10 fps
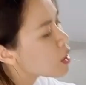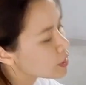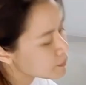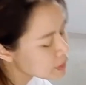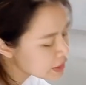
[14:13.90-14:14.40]
น
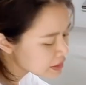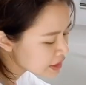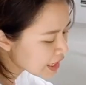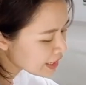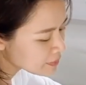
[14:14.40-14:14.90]
เพื่อที่
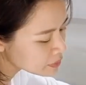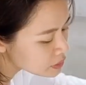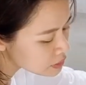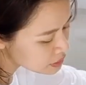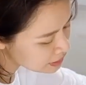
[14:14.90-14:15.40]
ให้
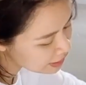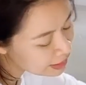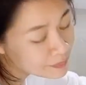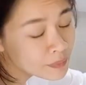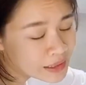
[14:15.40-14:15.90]
พื้นนะคะ
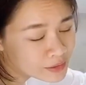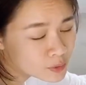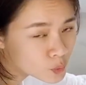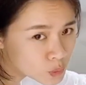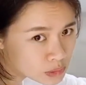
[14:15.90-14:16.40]
มัน
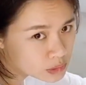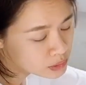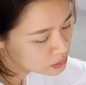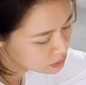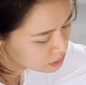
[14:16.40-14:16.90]
อุ่น
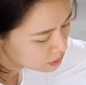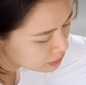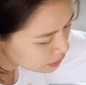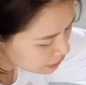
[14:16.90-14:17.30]
ถ้า